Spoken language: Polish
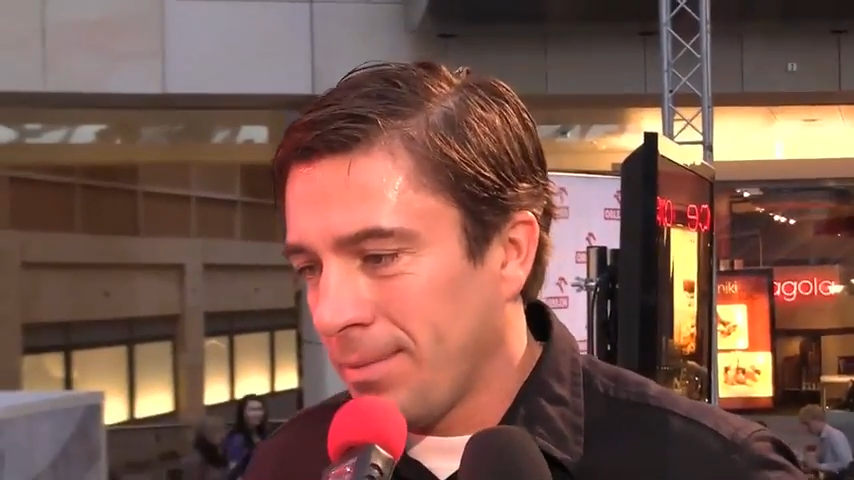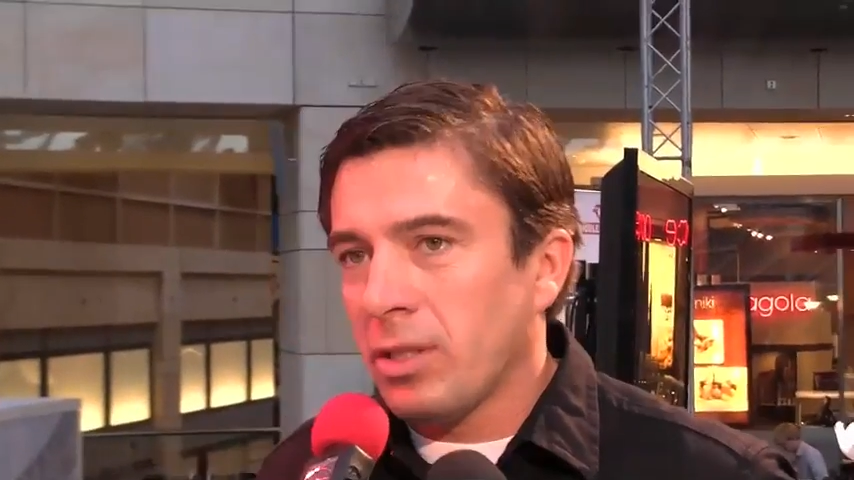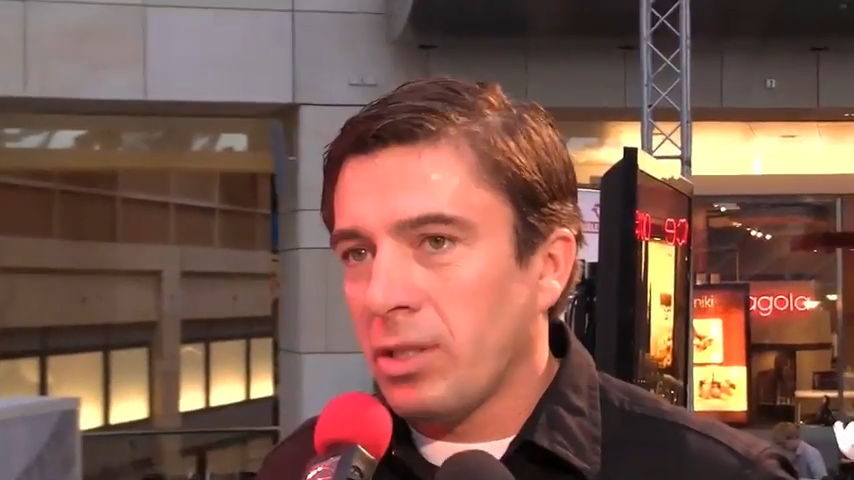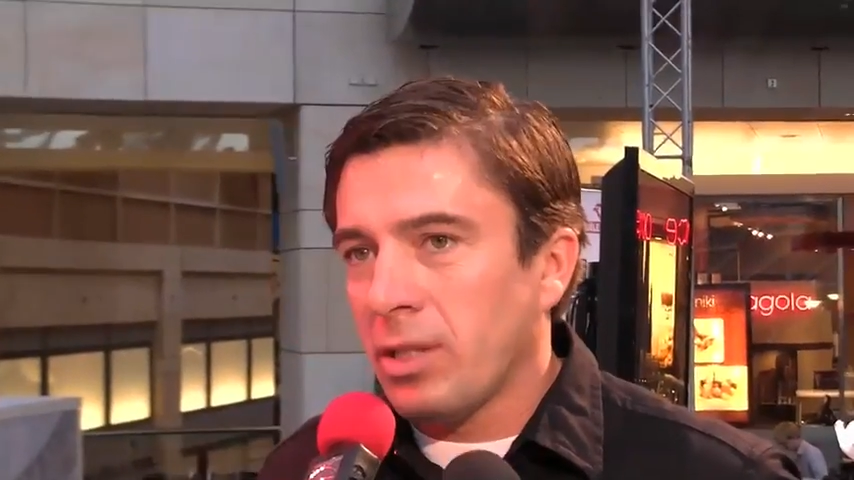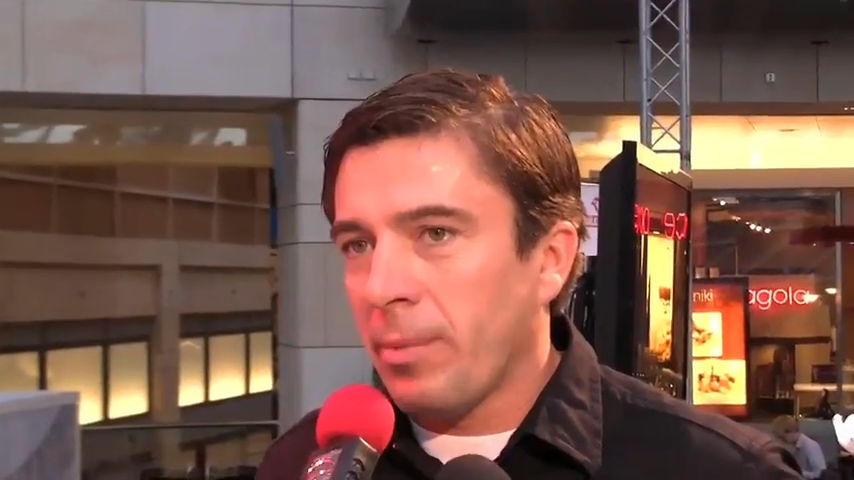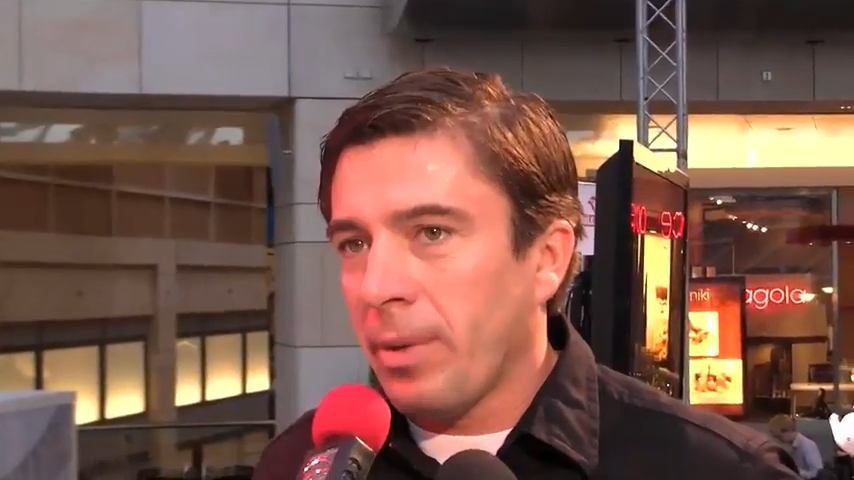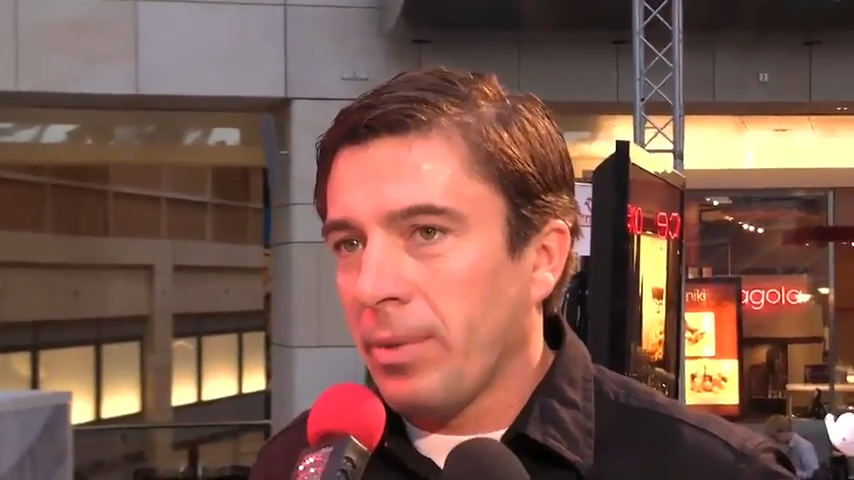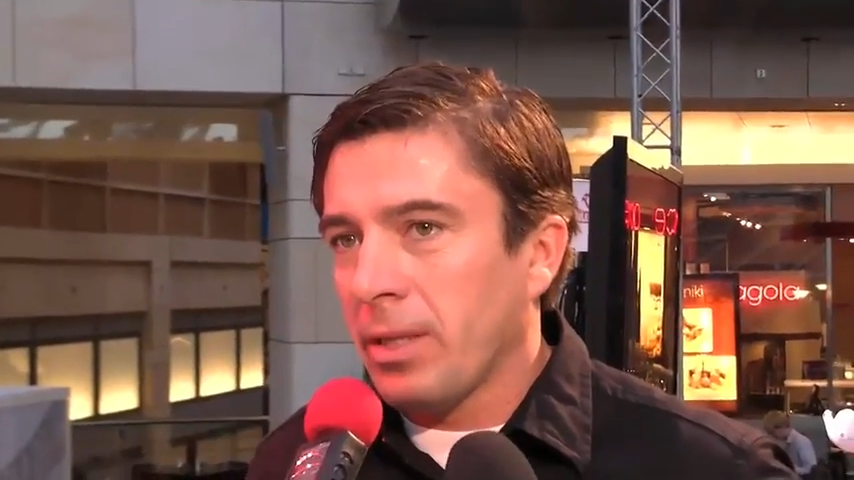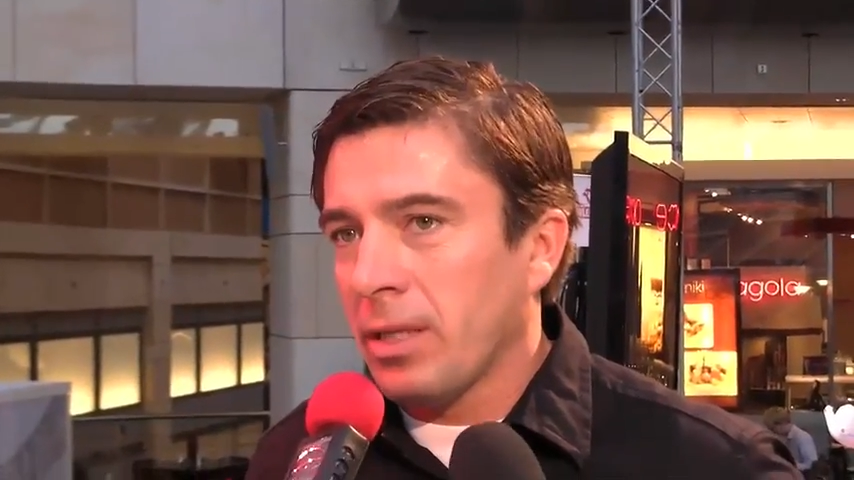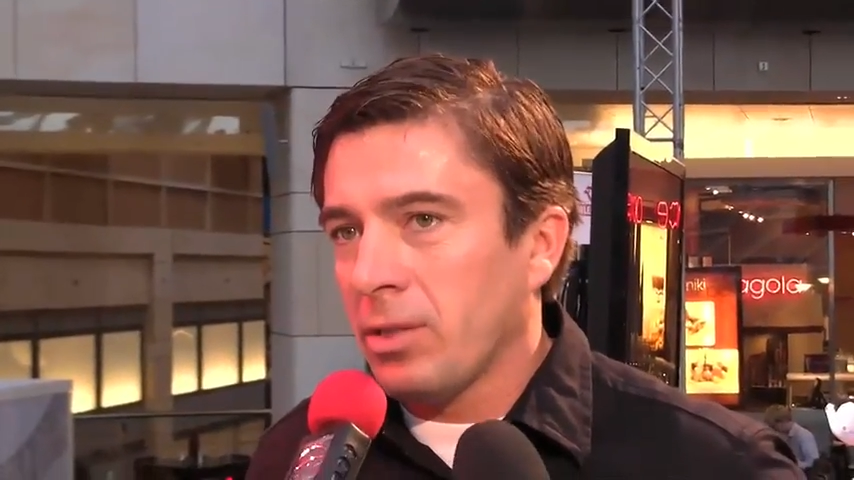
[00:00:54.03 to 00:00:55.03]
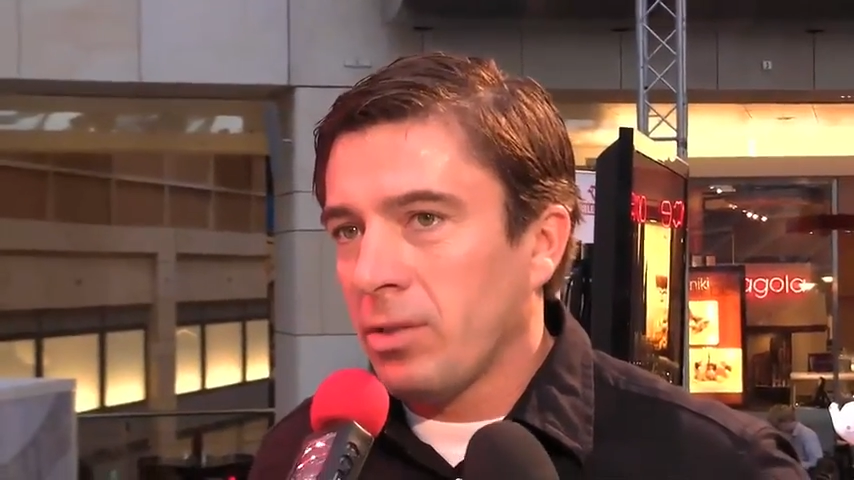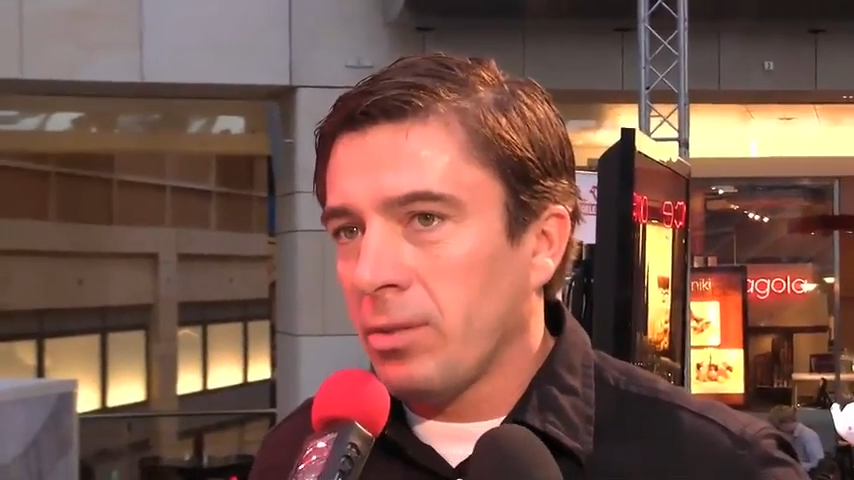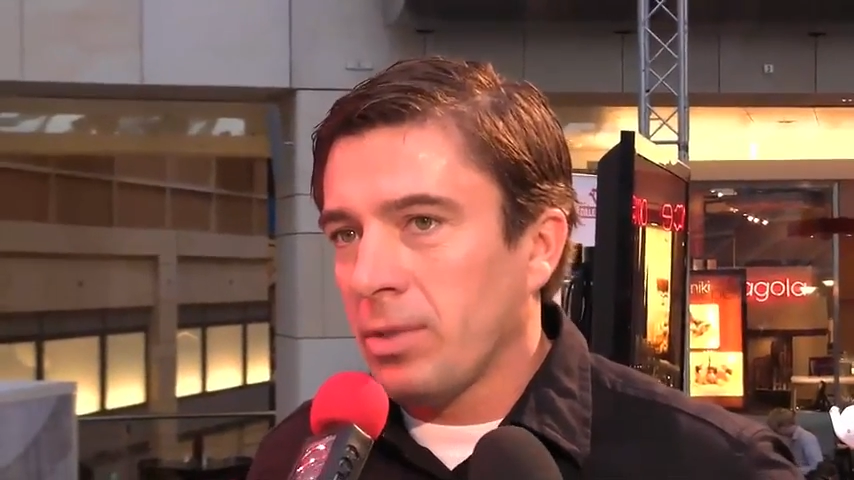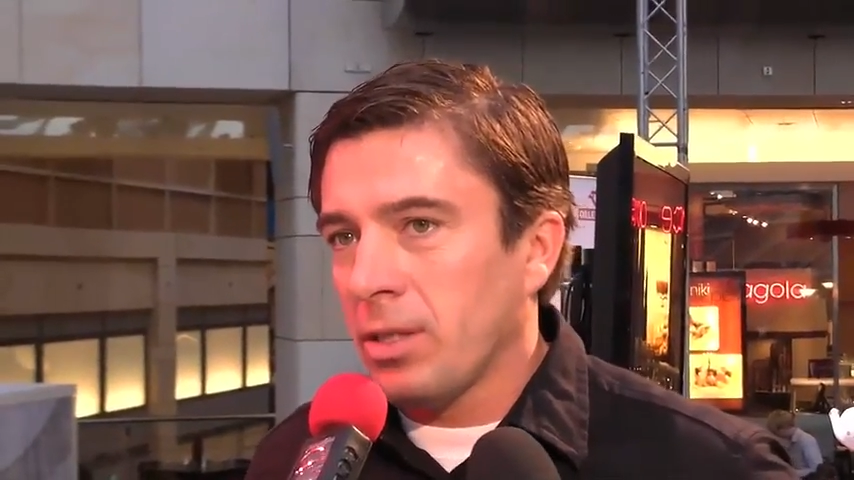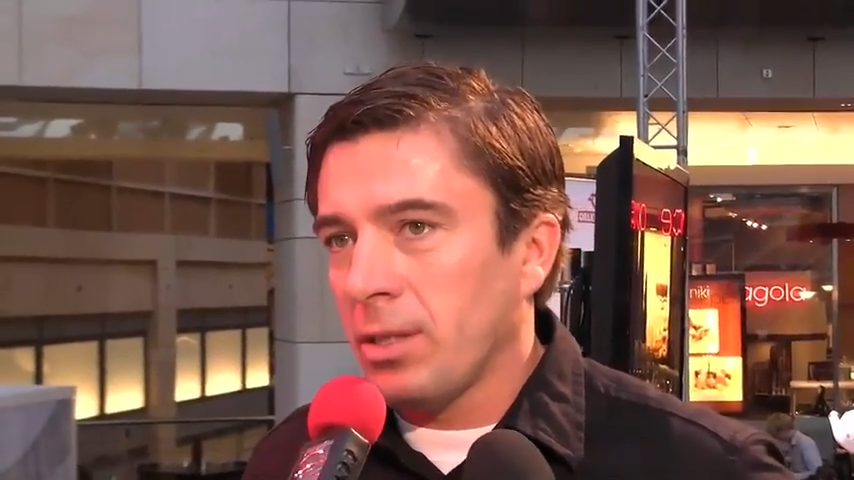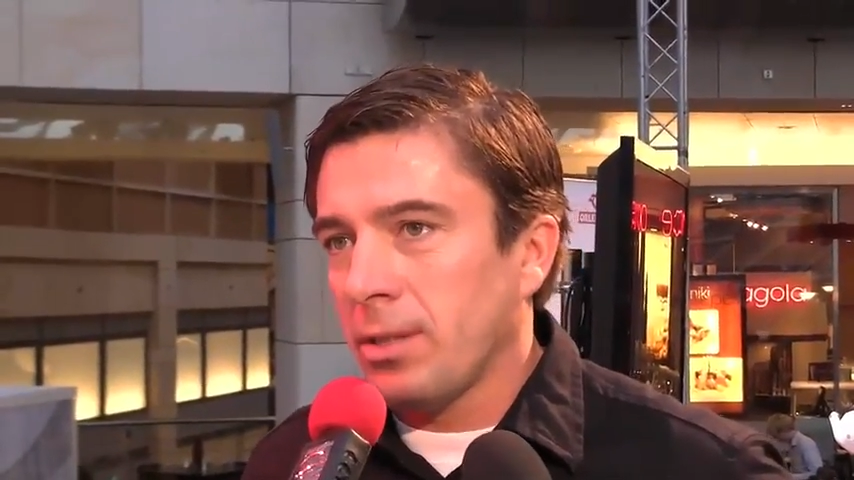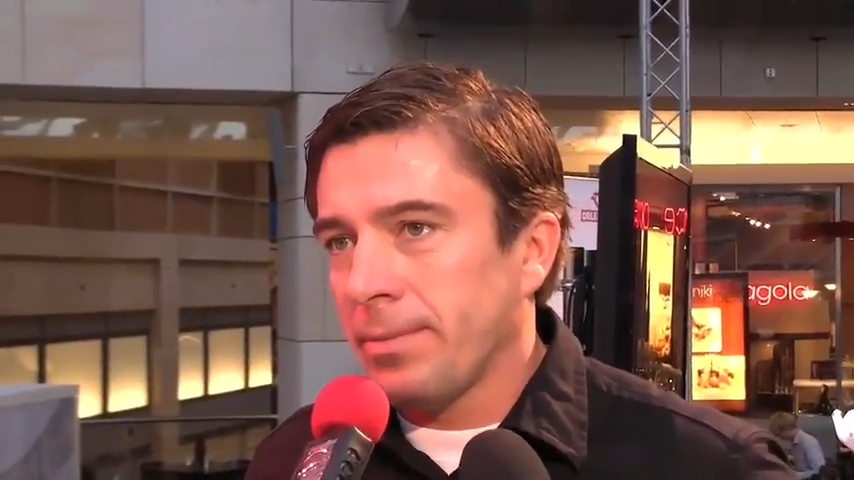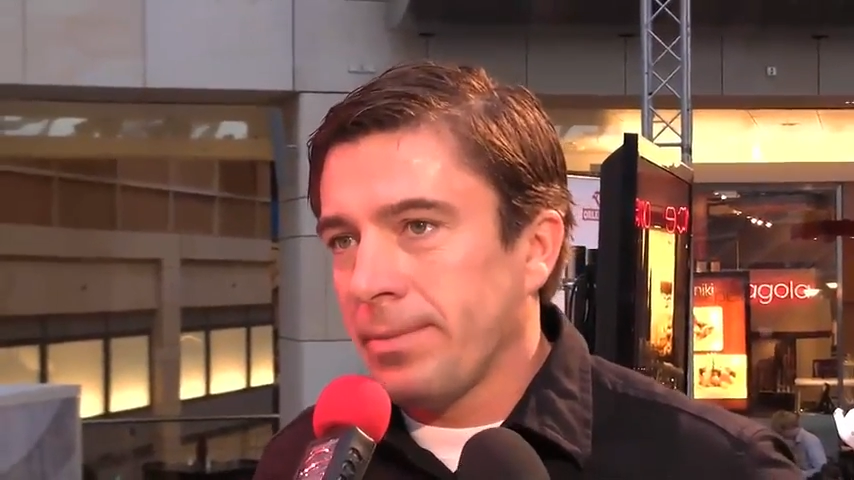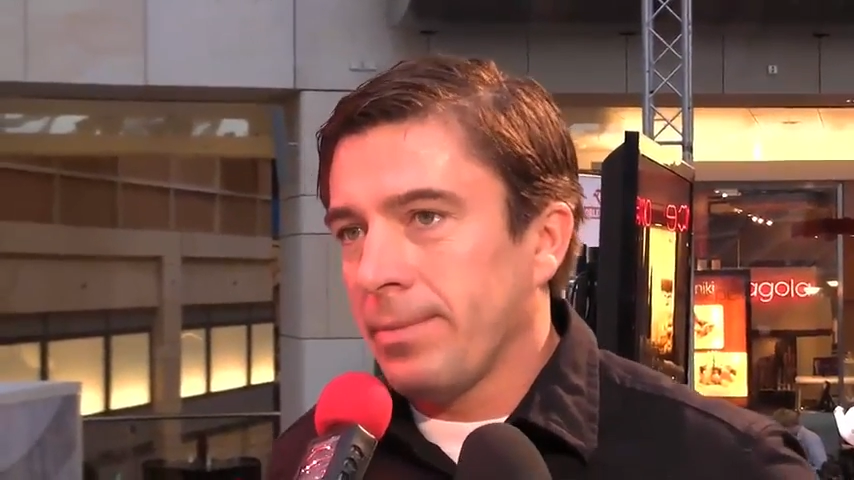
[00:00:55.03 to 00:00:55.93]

Trzeba pamiętać o tym, że